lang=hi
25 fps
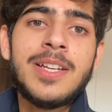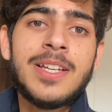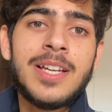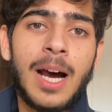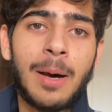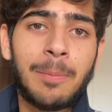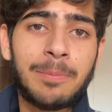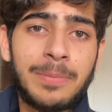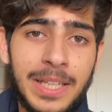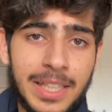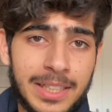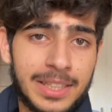
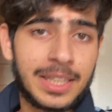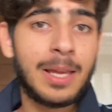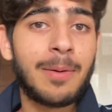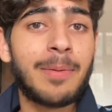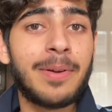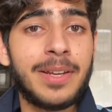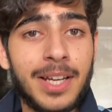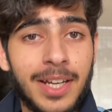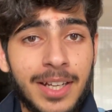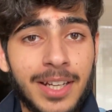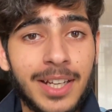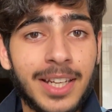अब देखते हैं
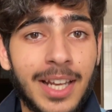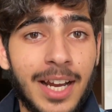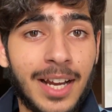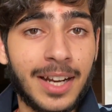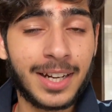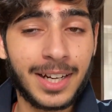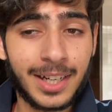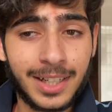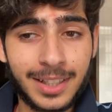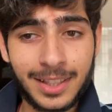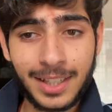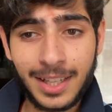भैया के क्या
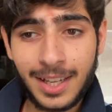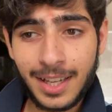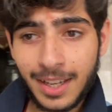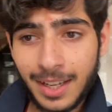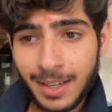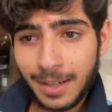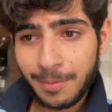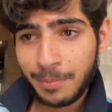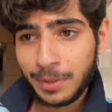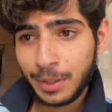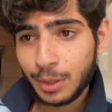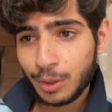करते हैं
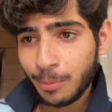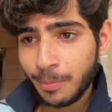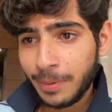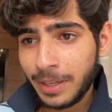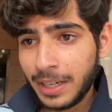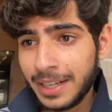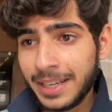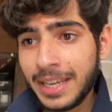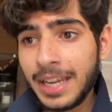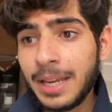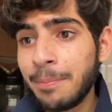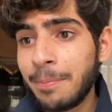अभी तो
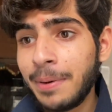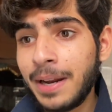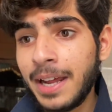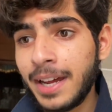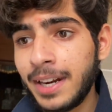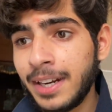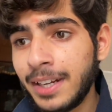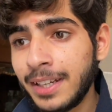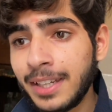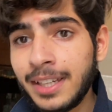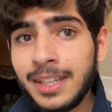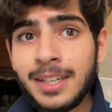मेरा यही
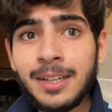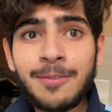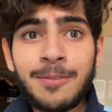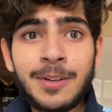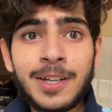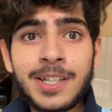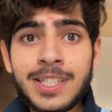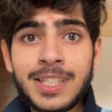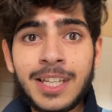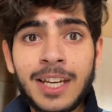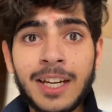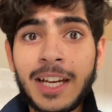प्लान है कि फिर
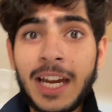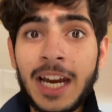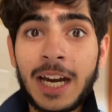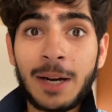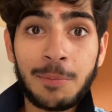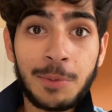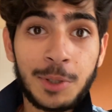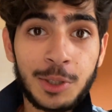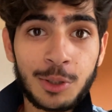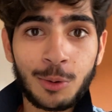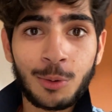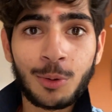से
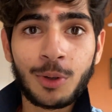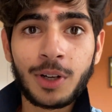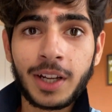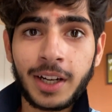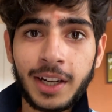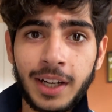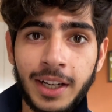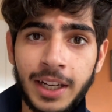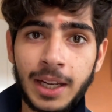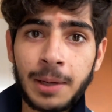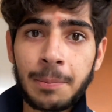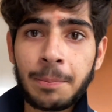अकेडमी शुरू
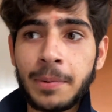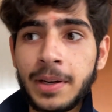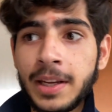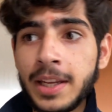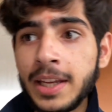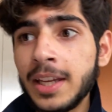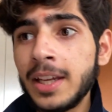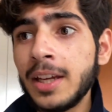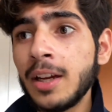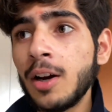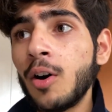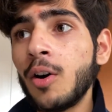करेंगे अपनी
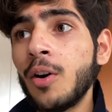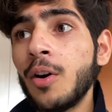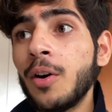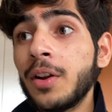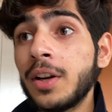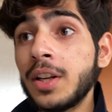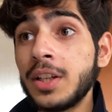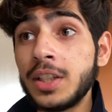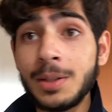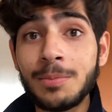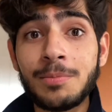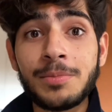
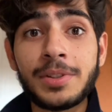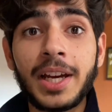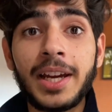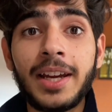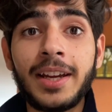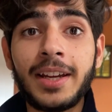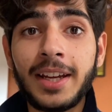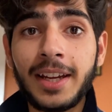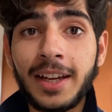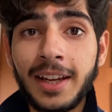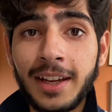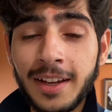और जिम
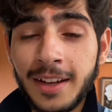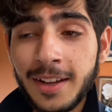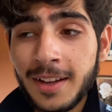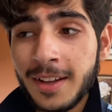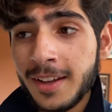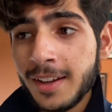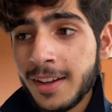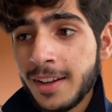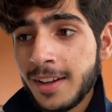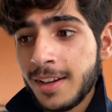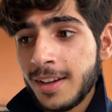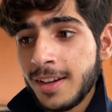जाएंगे
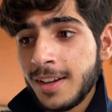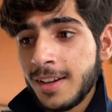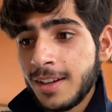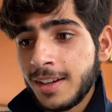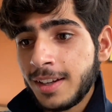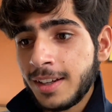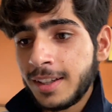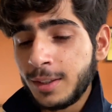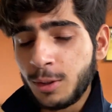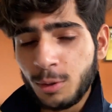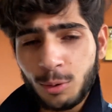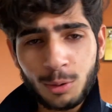
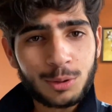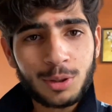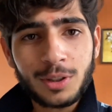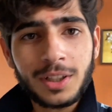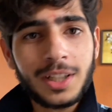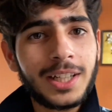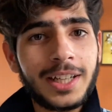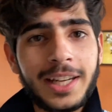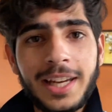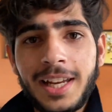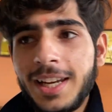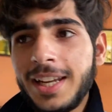दोस्तों
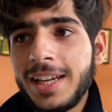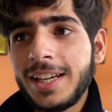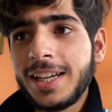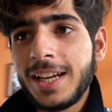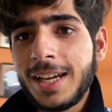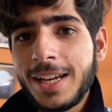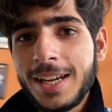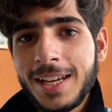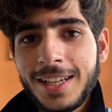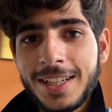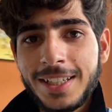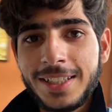का
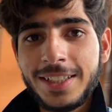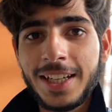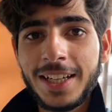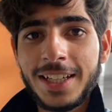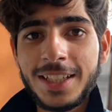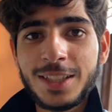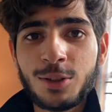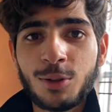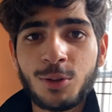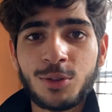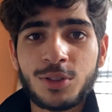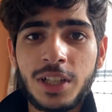खेलेंगे यही
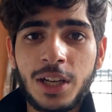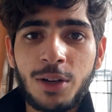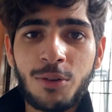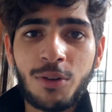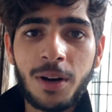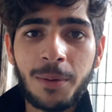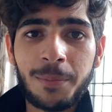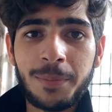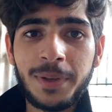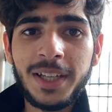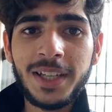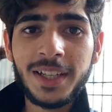सोचा हुआ
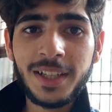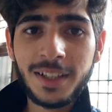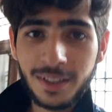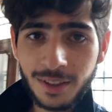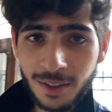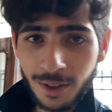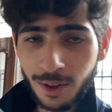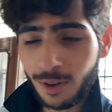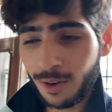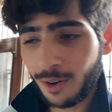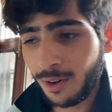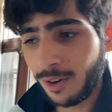अभी
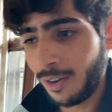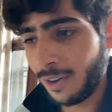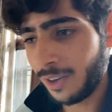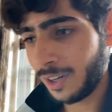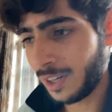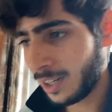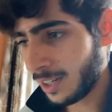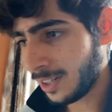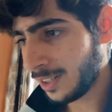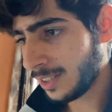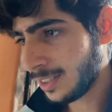और